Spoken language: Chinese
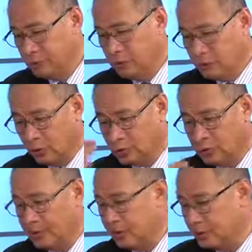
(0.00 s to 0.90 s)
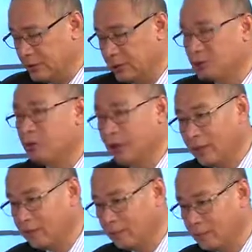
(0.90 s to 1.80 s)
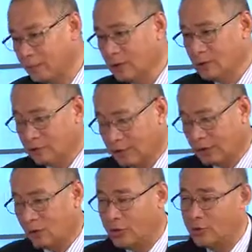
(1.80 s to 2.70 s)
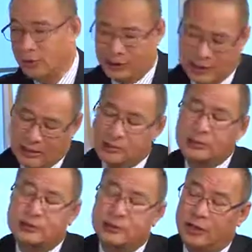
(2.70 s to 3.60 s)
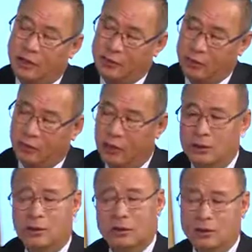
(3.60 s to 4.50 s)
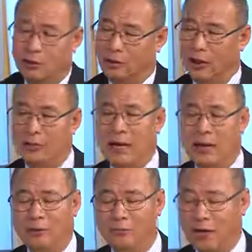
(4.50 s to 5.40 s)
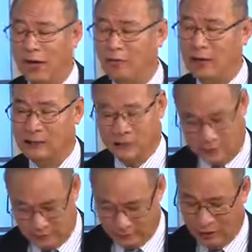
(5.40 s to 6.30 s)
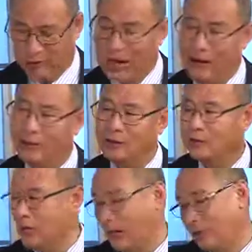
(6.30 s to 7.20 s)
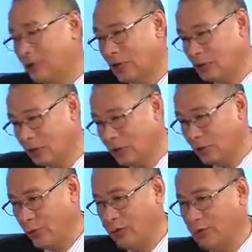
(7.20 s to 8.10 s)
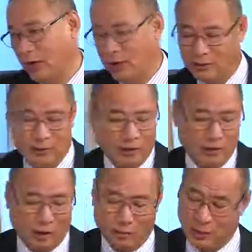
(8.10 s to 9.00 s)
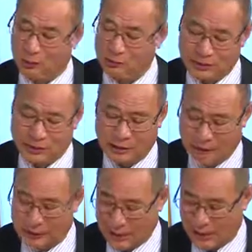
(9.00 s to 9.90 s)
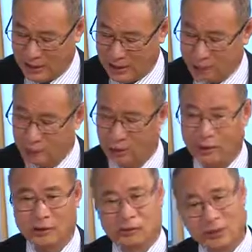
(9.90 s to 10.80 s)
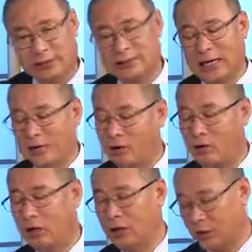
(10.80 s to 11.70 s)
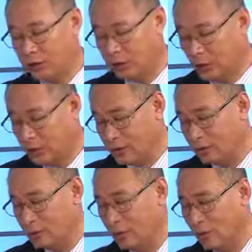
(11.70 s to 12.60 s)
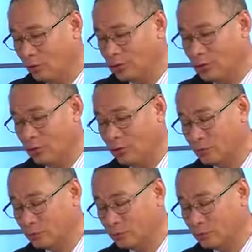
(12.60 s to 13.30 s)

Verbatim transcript: 投资移民一切都顺利，拿到临时绿卡，进到了美国，老婆买好房子，老婆孩子，孩子上上学也上了，老婆老婆在这儿也也安安居了，哎，一家人快快乐乐，就等着最后拿到